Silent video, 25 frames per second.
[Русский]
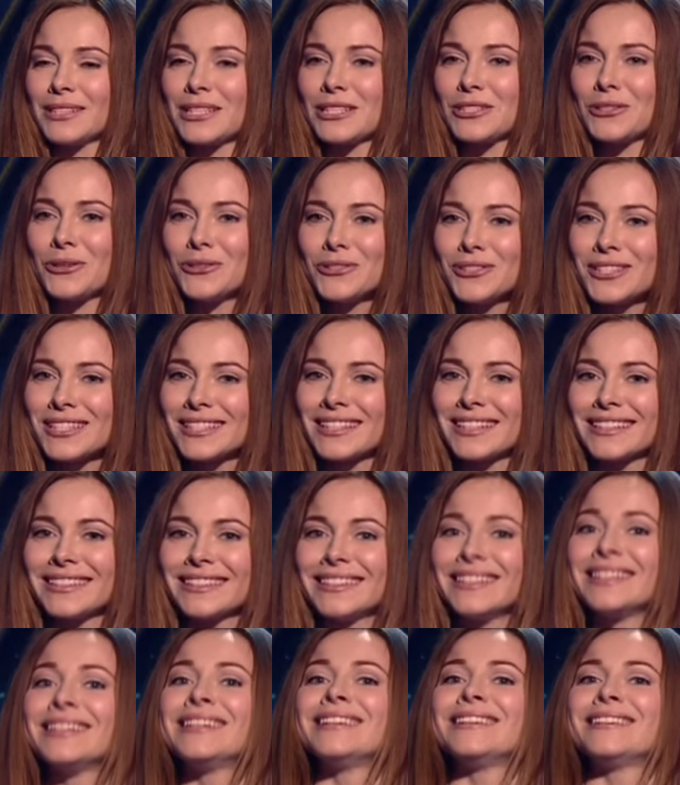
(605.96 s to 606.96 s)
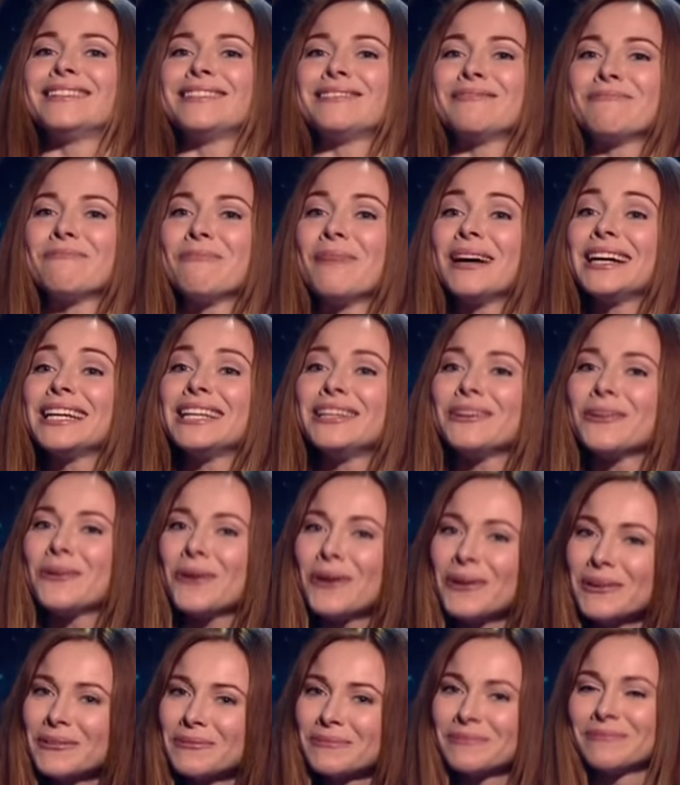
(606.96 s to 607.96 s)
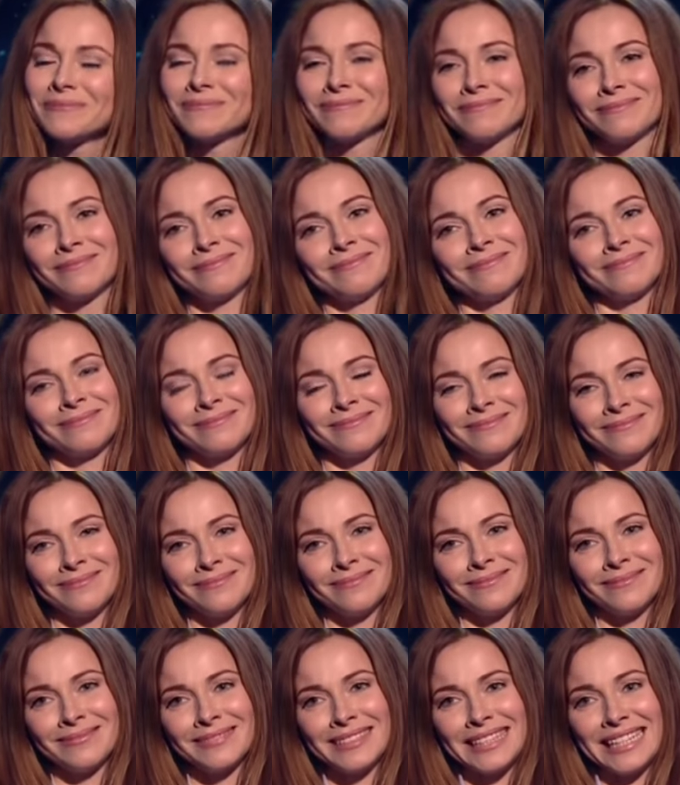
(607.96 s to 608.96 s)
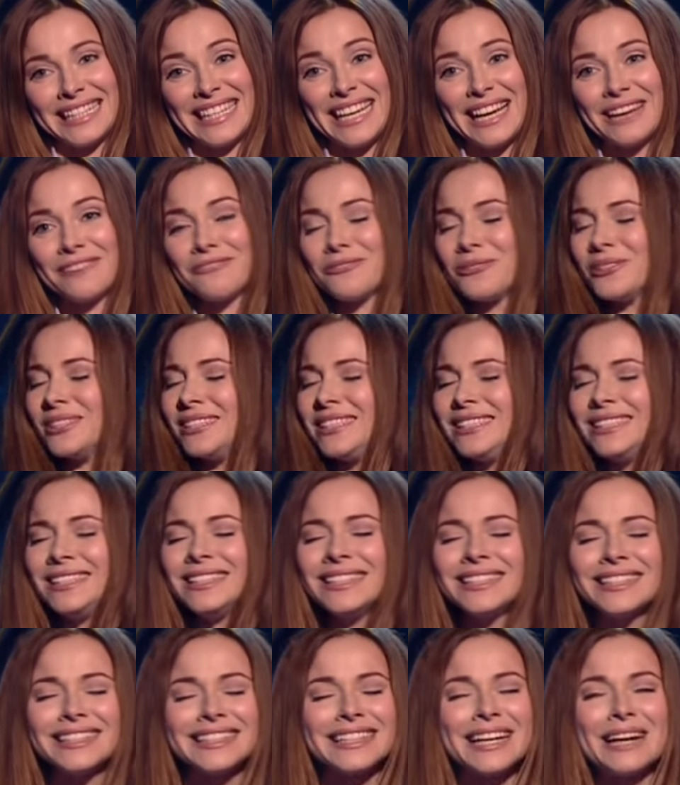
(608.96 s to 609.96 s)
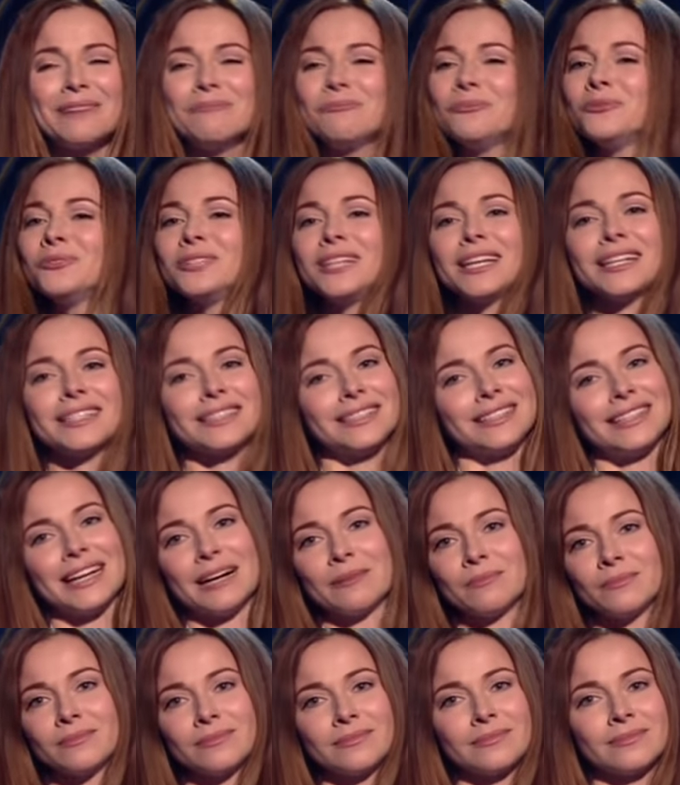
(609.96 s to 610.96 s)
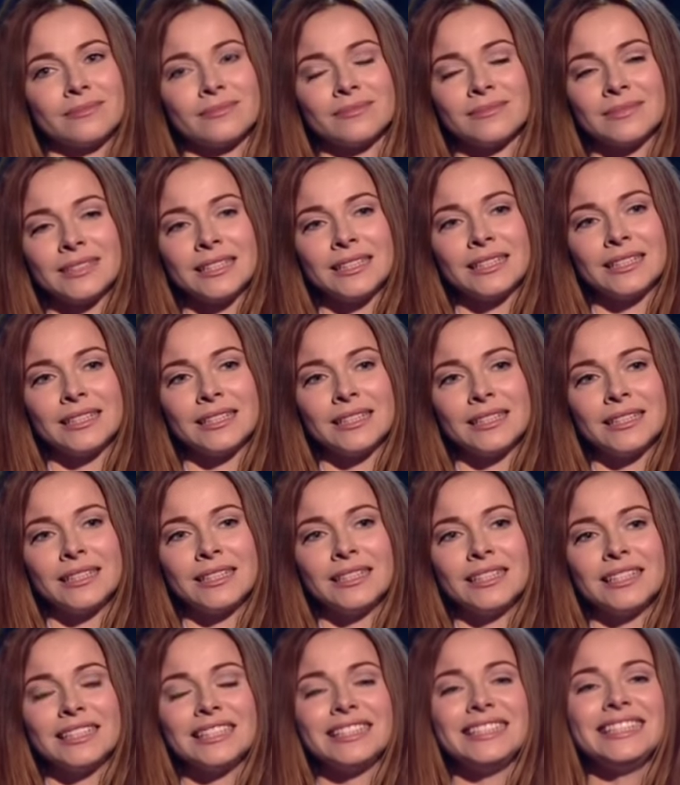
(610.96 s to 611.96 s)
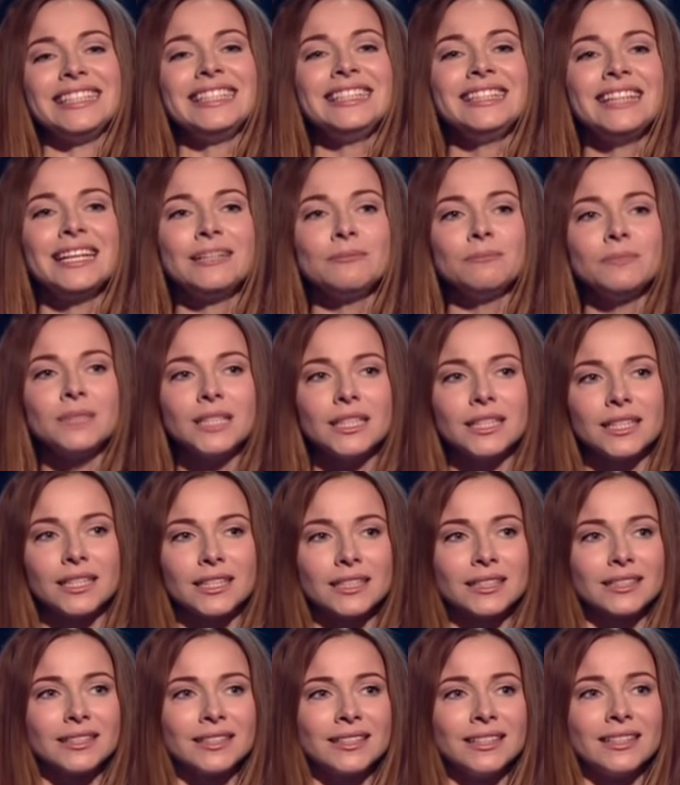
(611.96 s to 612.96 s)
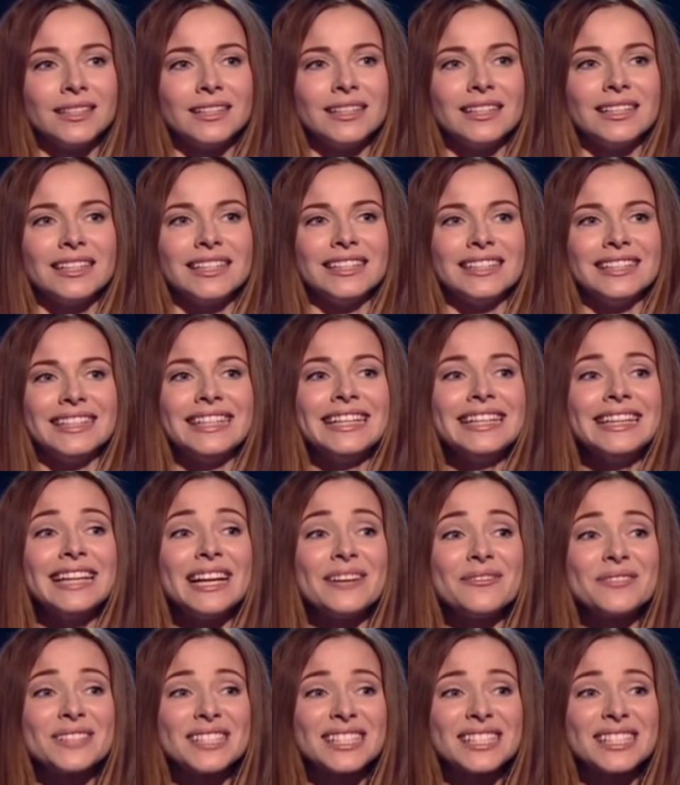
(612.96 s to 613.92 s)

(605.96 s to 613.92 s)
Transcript: Солнце мое. Я его никому не отдам. Ни на миг, ни на